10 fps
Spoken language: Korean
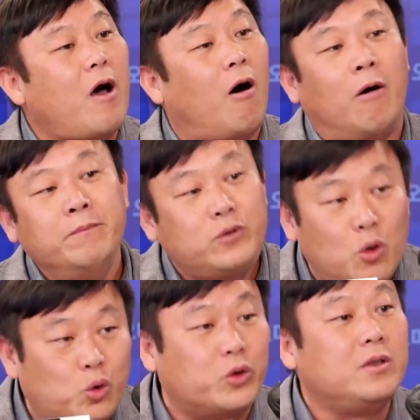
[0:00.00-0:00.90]

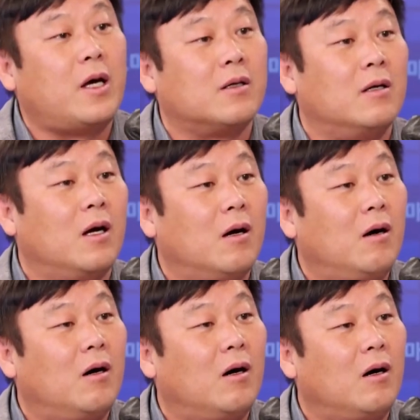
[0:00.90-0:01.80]
엄청 조진다는 거예요.
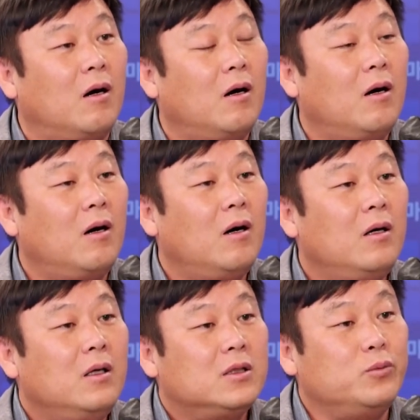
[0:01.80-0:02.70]
그러니까요, 그런다고
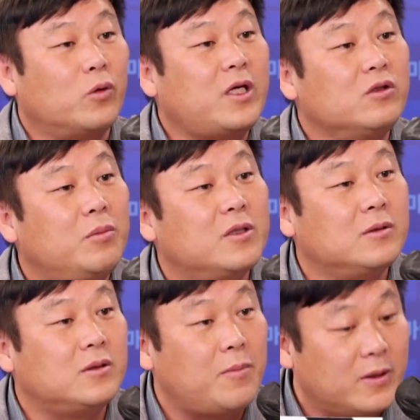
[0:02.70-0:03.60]
하더라고요. 지금 용산
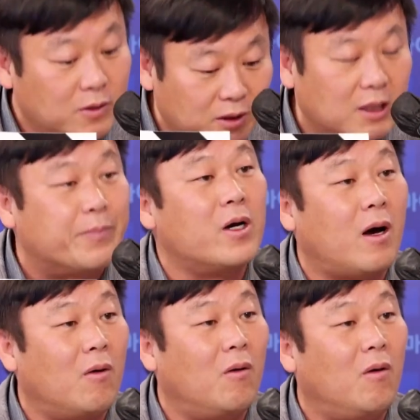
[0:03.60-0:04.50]
소방 소방서장
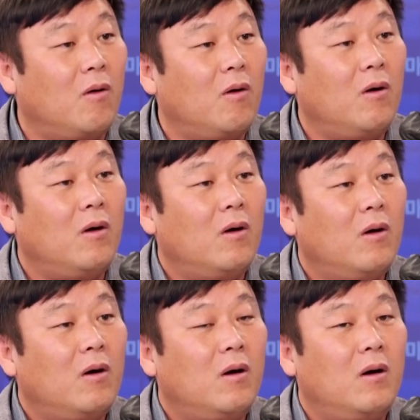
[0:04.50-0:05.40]
입건하고.
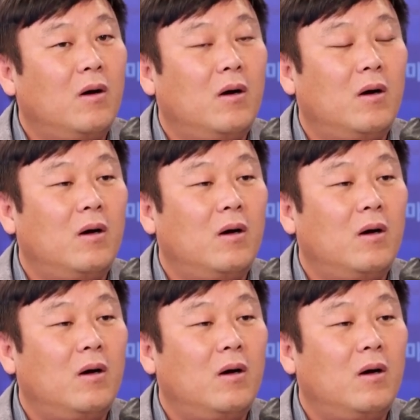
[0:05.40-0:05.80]
아 참